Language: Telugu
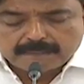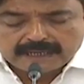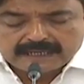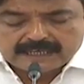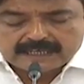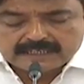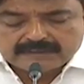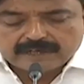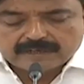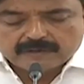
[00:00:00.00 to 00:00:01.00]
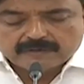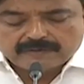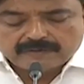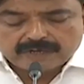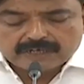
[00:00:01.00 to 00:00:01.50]
మైనార్టీ వారు
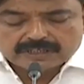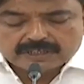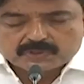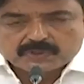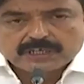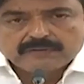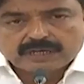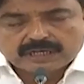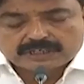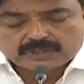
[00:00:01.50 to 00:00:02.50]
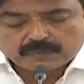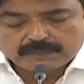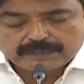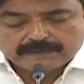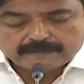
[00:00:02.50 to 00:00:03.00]
వివాహం చేసుకుంటే ఒక లక్ష
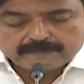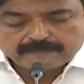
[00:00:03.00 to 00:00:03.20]
రూపాయలు